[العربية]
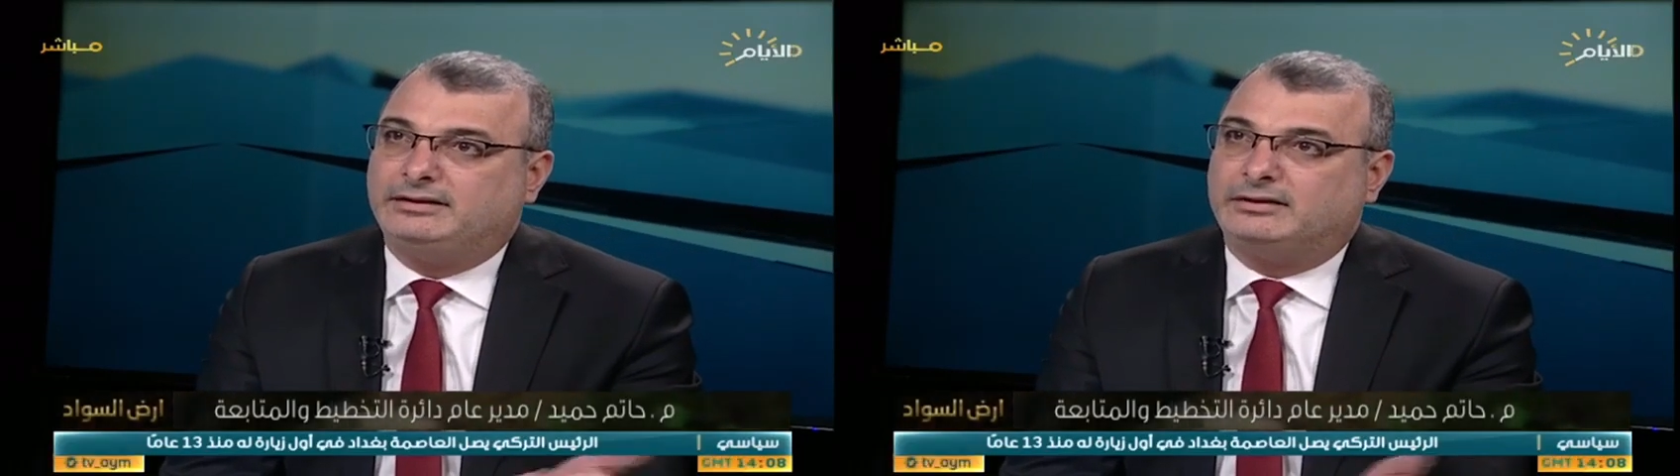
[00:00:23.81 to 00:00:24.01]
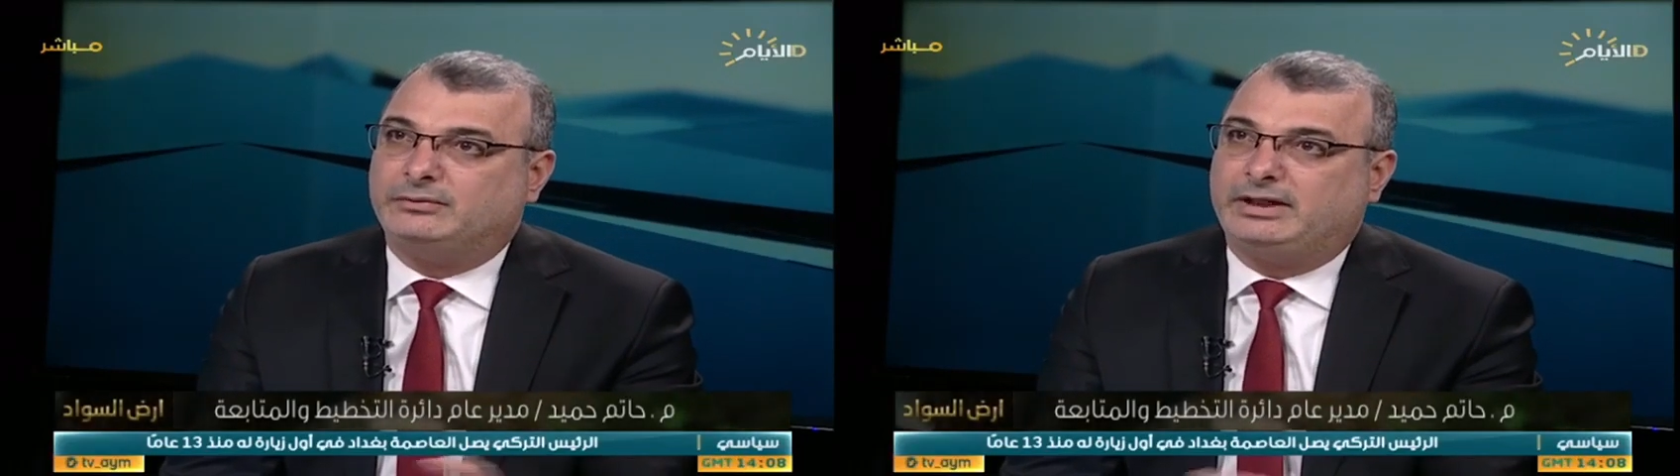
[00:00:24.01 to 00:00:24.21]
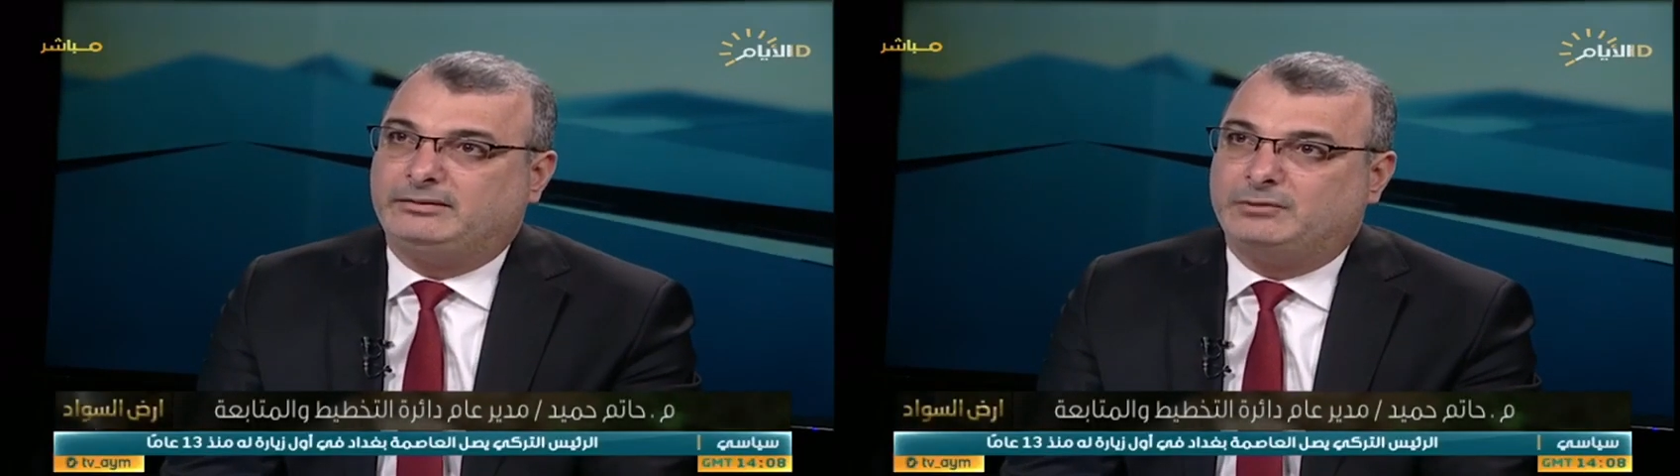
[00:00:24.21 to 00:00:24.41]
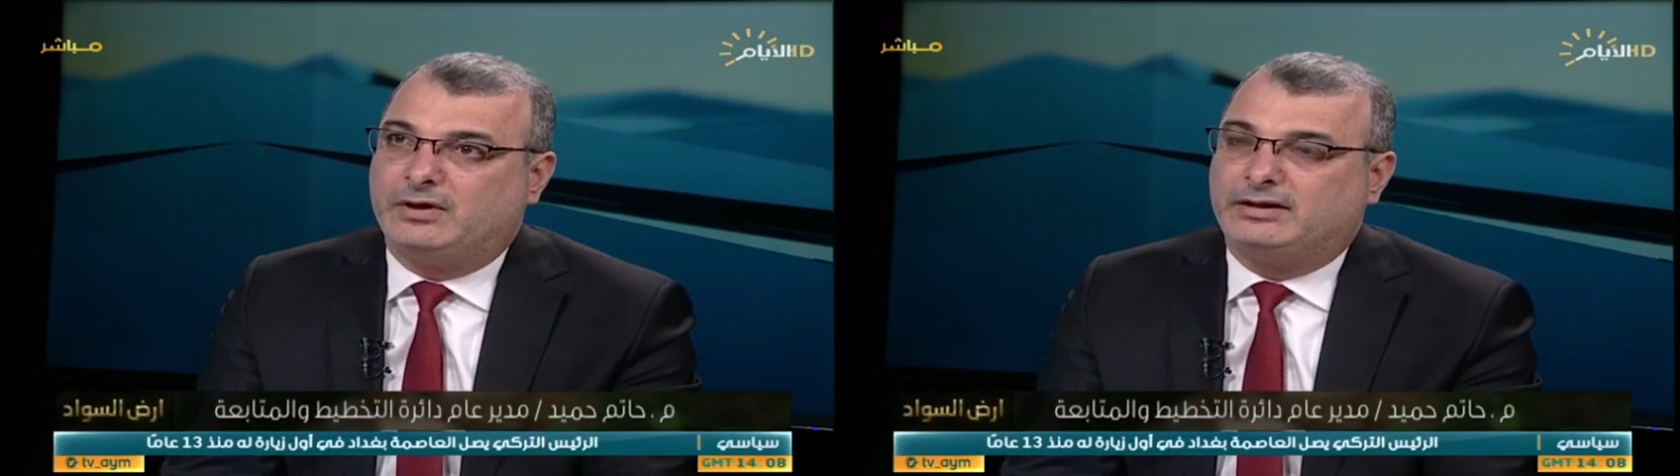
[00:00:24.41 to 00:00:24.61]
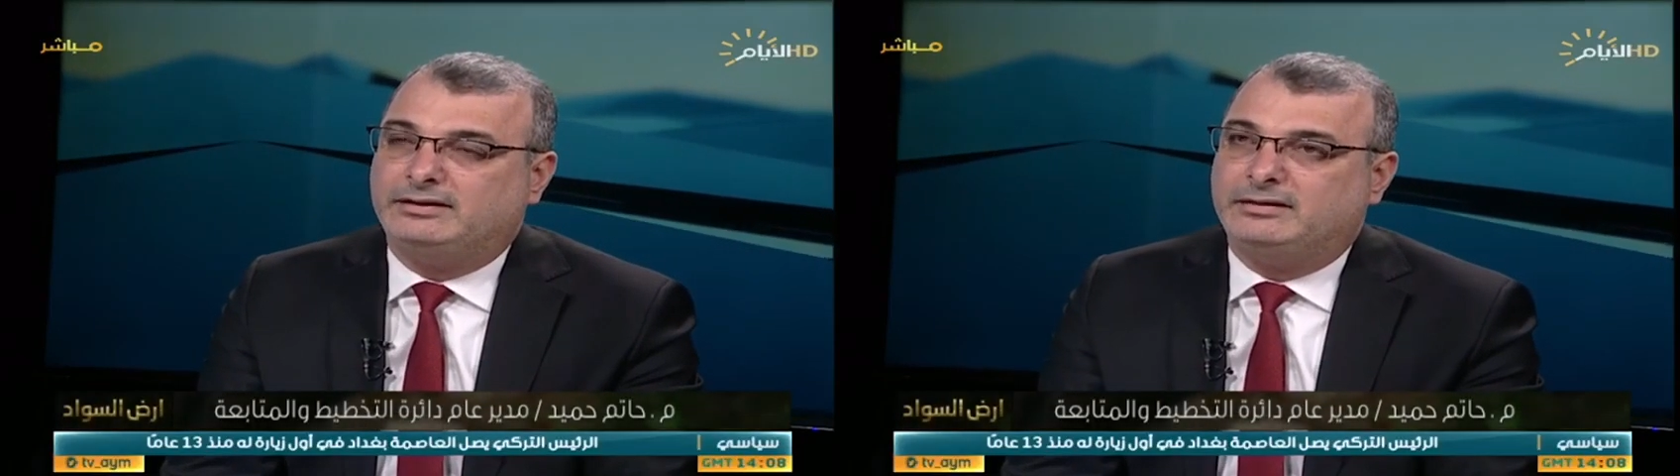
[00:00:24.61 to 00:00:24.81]
تطوير
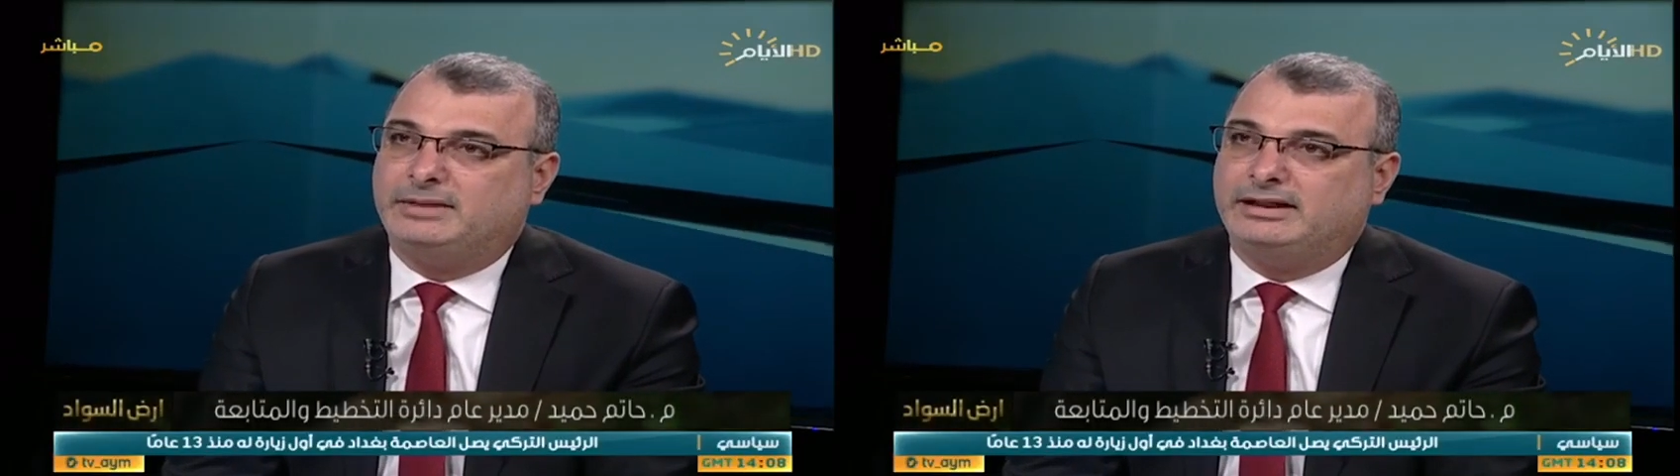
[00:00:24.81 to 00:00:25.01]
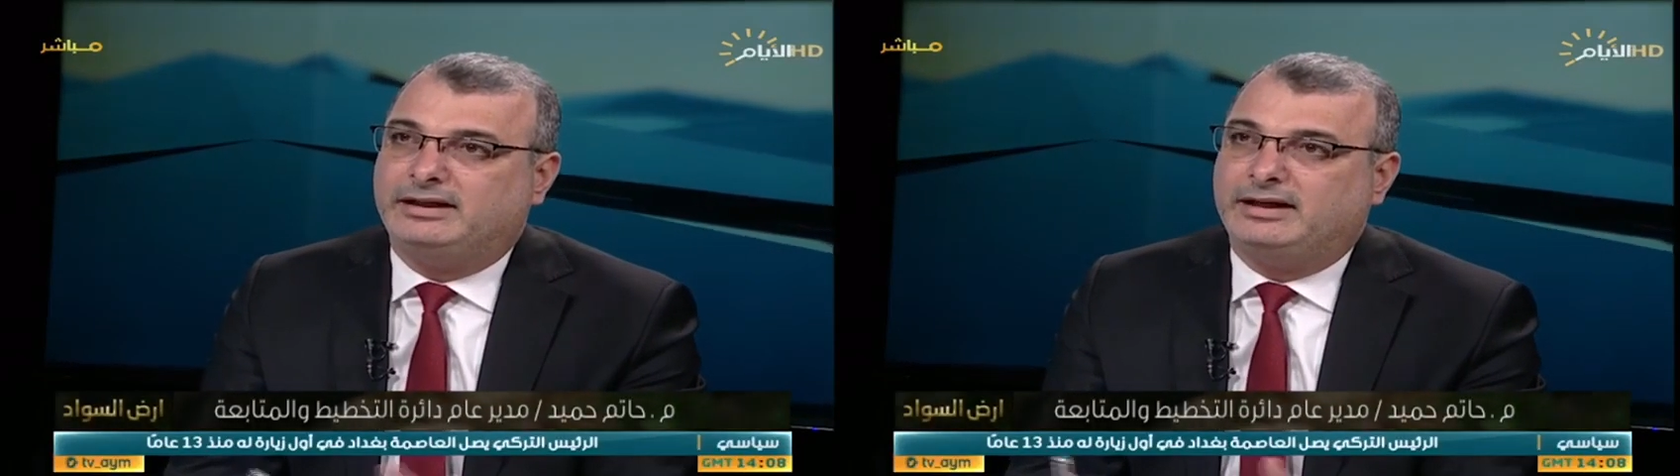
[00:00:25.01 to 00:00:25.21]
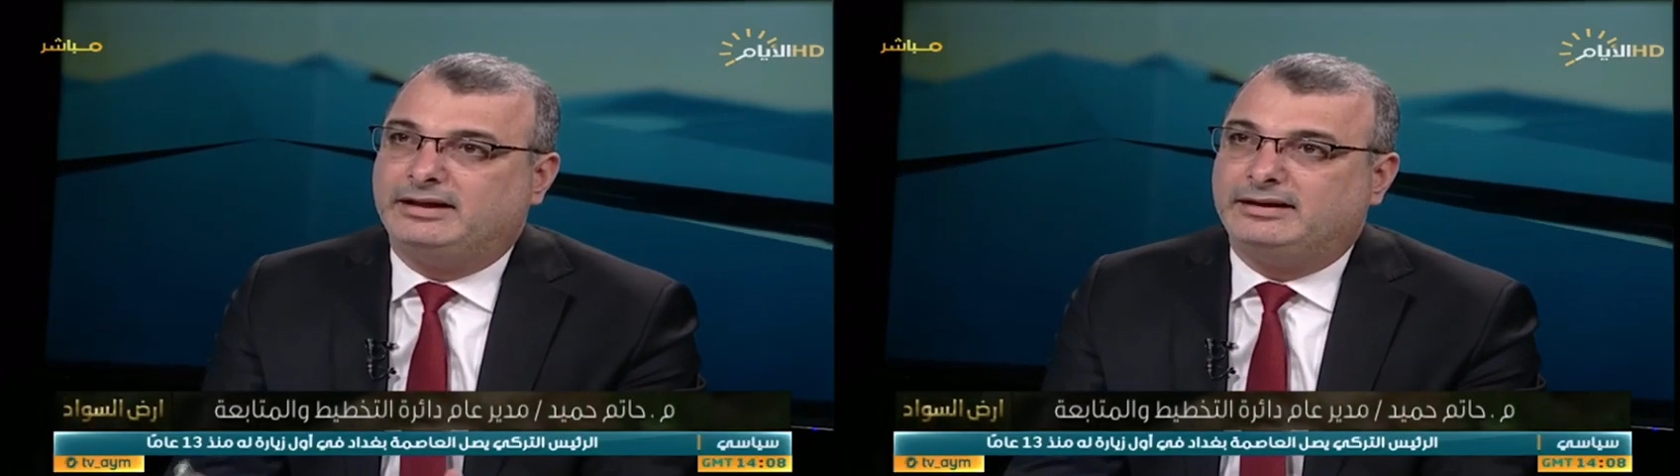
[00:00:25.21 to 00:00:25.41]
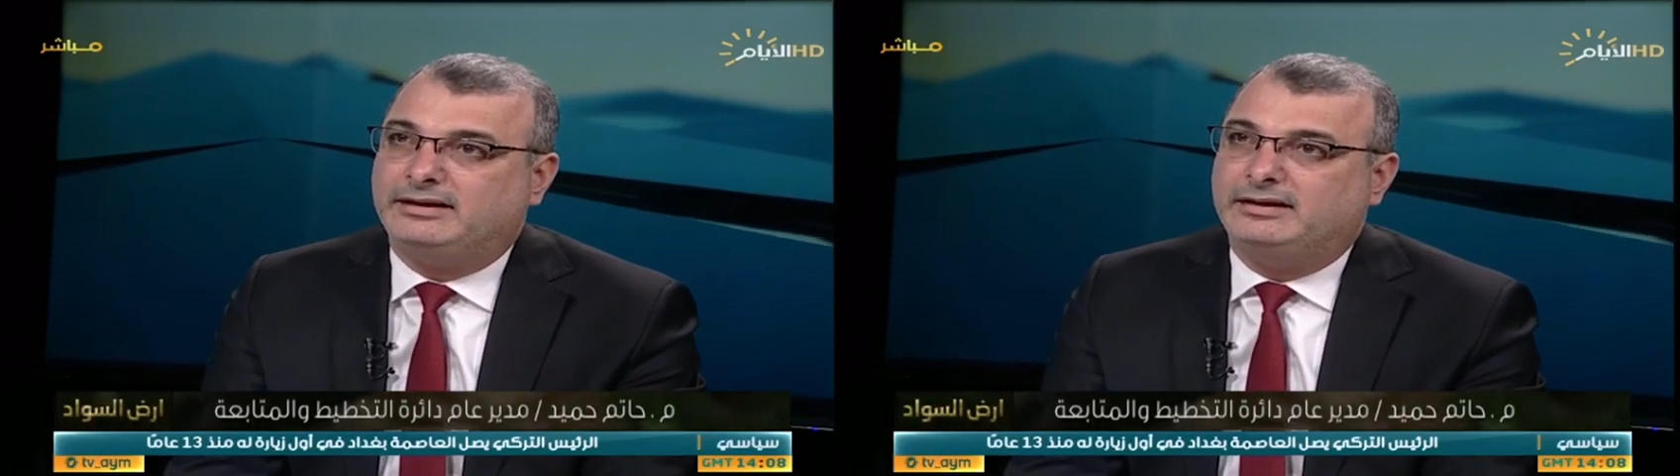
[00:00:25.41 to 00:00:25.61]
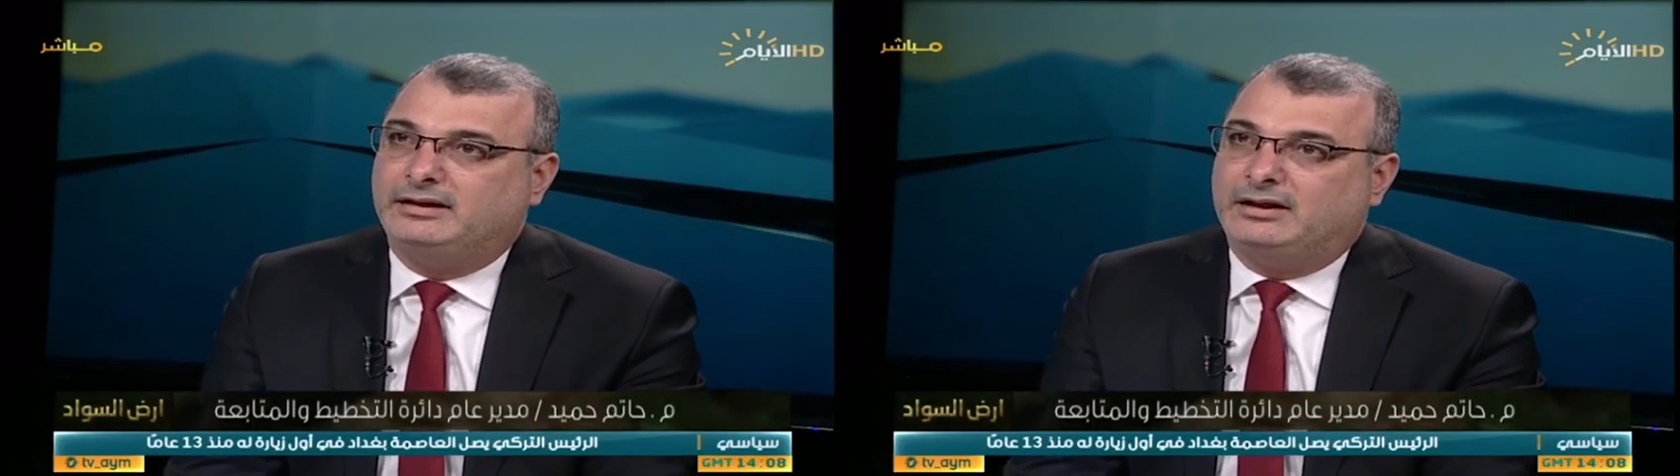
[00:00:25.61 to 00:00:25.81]
الموارد المائية هذا